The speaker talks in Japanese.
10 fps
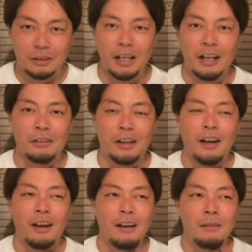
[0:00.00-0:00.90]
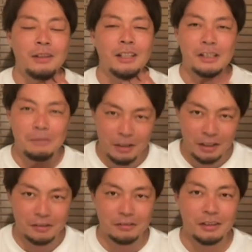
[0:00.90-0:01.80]
みたいなので、みんなしんみ
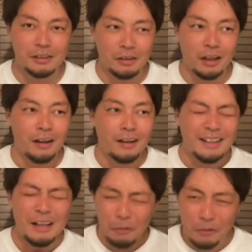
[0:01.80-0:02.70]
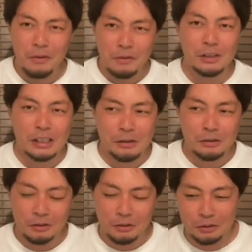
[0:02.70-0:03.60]
りするんですよね。で、おのおの仕
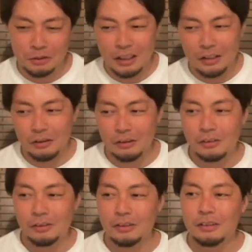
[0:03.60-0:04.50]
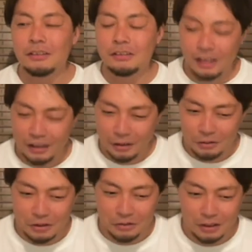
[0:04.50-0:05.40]
事のことでいろいろこう、うわって
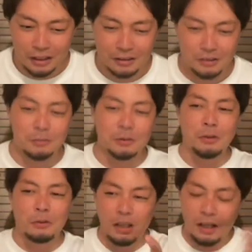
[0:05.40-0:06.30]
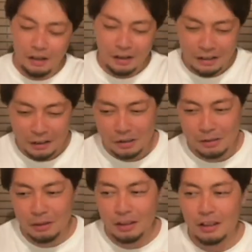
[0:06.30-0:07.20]
落ち込んだりするのもそこで楽
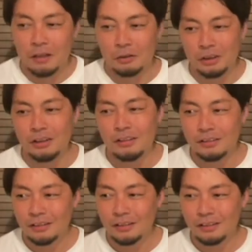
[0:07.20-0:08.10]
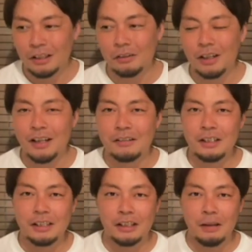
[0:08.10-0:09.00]
しめてたのに、っていうのがなく
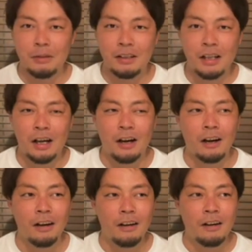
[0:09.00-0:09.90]
なっちゃって、みんな、